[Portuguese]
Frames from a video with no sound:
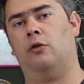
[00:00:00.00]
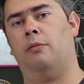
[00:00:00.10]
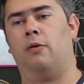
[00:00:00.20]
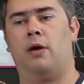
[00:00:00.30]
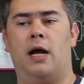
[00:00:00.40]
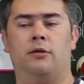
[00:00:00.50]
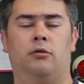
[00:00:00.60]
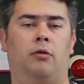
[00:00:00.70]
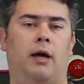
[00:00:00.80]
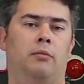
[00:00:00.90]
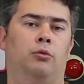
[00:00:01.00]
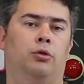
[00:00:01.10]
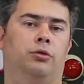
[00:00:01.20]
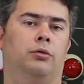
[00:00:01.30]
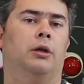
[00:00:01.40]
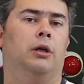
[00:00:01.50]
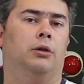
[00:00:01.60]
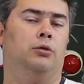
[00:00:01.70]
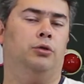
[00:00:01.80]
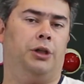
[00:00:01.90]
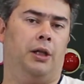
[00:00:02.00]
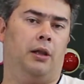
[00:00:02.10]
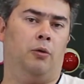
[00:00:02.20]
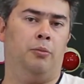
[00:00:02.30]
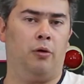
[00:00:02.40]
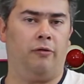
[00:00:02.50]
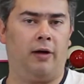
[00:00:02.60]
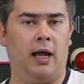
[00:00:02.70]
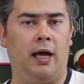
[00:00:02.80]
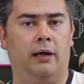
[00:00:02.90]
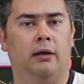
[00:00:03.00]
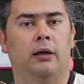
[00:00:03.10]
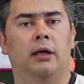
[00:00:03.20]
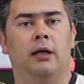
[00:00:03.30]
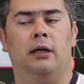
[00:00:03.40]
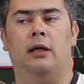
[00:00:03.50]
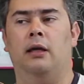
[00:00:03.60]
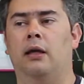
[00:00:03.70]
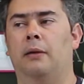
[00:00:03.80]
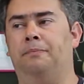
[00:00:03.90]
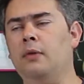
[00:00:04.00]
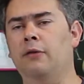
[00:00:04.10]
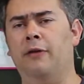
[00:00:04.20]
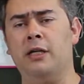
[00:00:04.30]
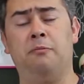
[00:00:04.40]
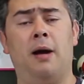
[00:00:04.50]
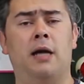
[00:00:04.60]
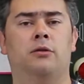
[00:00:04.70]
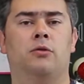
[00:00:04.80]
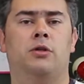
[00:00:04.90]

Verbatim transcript: como é o caso do caramujo, do gênero Bionfalaria, que faz parte do